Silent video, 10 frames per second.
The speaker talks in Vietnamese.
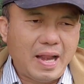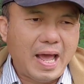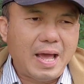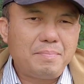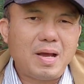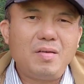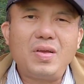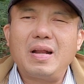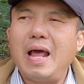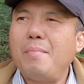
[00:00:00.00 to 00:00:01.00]
Nam nghe nói
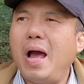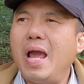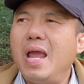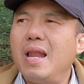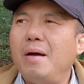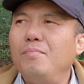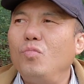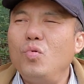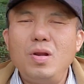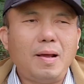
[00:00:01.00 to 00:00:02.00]
Việt Nam hay lắm
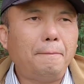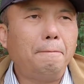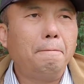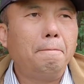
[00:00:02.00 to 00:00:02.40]
vui lắm